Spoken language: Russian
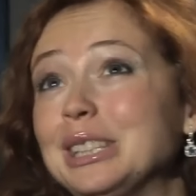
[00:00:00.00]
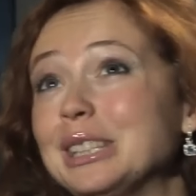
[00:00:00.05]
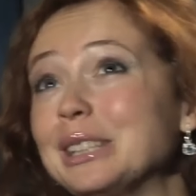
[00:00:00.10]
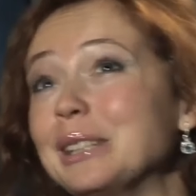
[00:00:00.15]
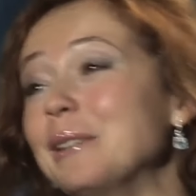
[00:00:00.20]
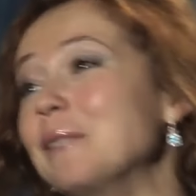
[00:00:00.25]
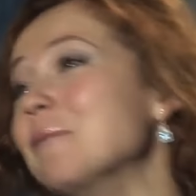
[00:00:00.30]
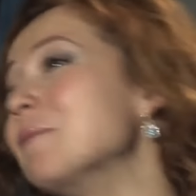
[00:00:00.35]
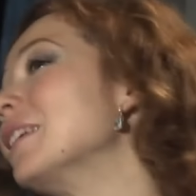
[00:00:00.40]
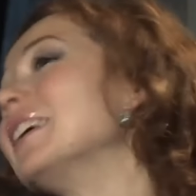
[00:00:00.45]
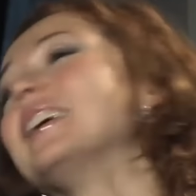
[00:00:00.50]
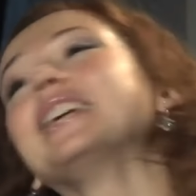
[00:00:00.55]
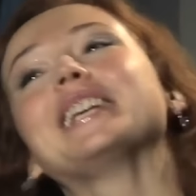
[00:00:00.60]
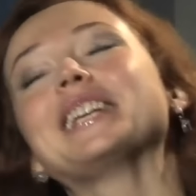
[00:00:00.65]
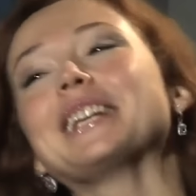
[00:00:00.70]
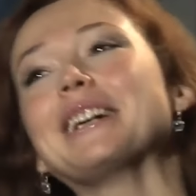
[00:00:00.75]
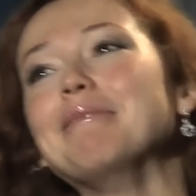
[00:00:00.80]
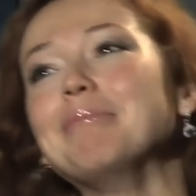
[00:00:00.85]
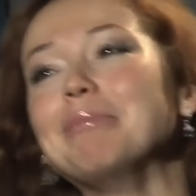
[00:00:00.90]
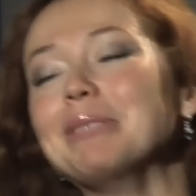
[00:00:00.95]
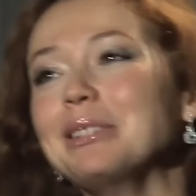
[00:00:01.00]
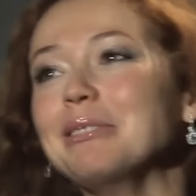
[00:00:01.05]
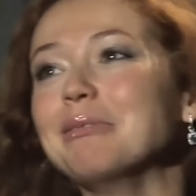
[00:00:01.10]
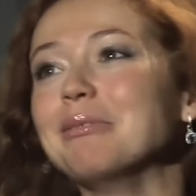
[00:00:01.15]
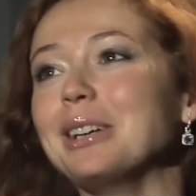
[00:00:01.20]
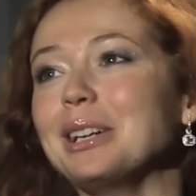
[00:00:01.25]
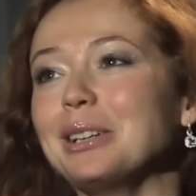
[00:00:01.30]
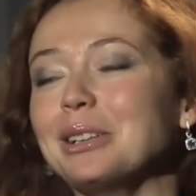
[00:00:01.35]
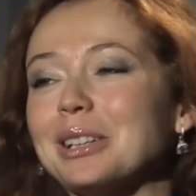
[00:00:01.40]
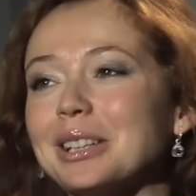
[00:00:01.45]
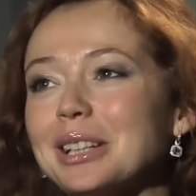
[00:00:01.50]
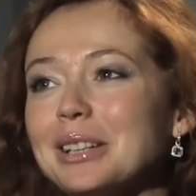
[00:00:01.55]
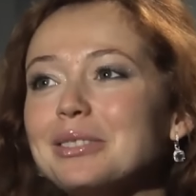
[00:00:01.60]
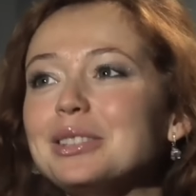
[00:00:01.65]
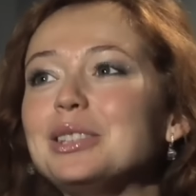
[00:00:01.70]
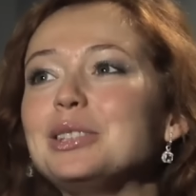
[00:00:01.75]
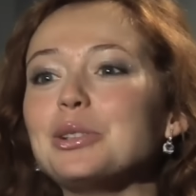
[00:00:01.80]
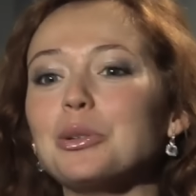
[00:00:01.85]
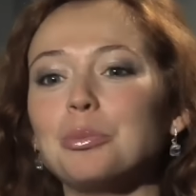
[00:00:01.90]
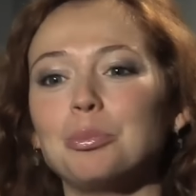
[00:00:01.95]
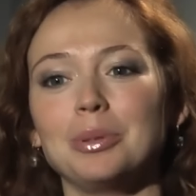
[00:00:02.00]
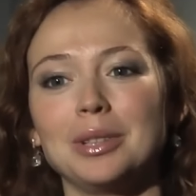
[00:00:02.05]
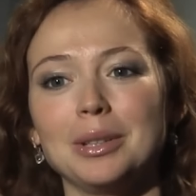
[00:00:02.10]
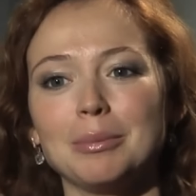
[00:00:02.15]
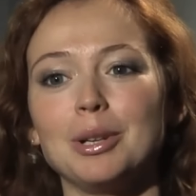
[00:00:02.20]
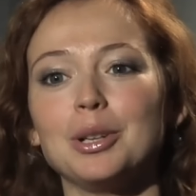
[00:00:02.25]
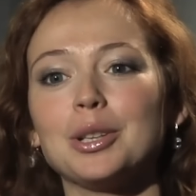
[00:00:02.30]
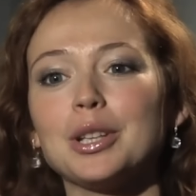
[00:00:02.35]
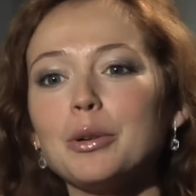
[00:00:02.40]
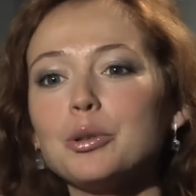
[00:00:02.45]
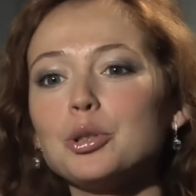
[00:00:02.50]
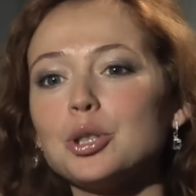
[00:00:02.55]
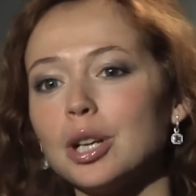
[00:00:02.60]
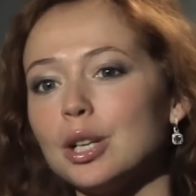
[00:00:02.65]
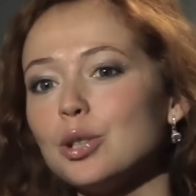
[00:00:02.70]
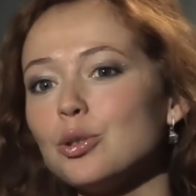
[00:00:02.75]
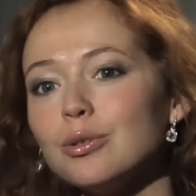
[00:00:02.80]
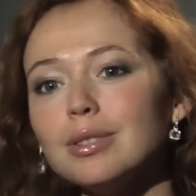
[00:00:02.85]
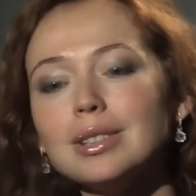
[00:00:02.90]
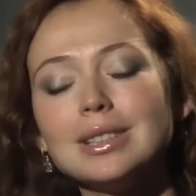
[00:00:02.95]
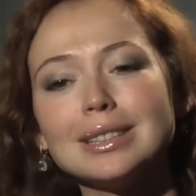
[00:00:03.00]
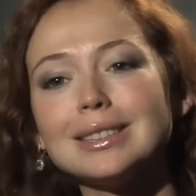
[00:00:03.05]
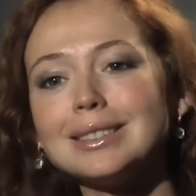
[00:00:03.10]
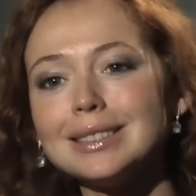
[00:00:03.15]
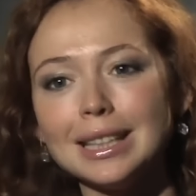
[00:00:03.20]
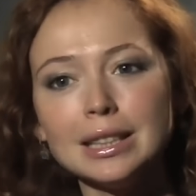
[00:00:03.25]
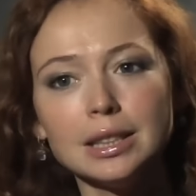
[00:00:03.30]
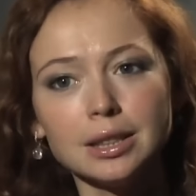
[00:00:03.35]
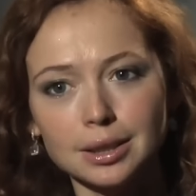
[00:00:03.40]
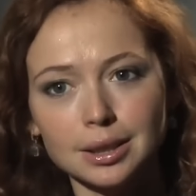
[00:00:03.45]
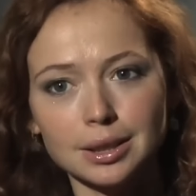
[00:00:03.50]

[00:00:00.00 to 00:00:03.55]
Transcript: а в подростковом возрасте начала посещать кружок театрального